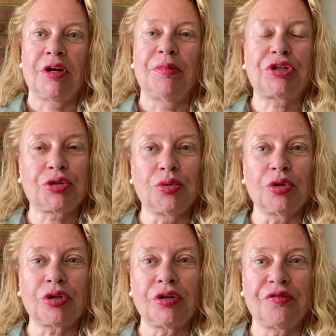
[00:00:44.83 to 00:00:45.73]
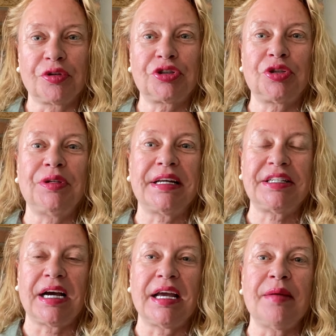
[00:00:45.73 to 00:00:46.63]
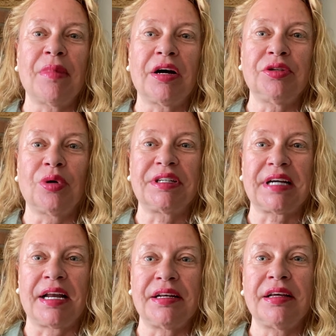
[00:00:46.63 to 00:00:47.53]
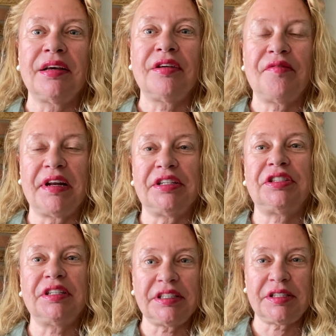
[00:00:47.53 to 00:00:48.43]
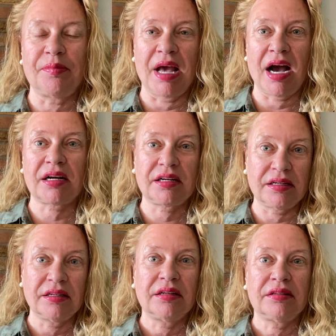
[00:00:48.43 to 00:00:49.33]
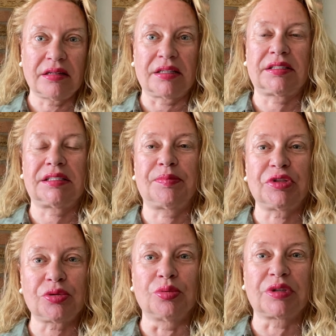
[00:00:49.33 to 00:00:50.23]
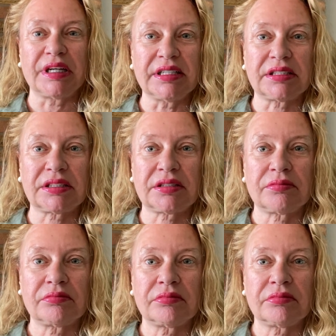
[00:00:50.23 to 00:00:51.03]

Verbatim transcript: Betrug funktioniert ja immer nur dann, wenn ich nicht merke, dass es Betrug ist.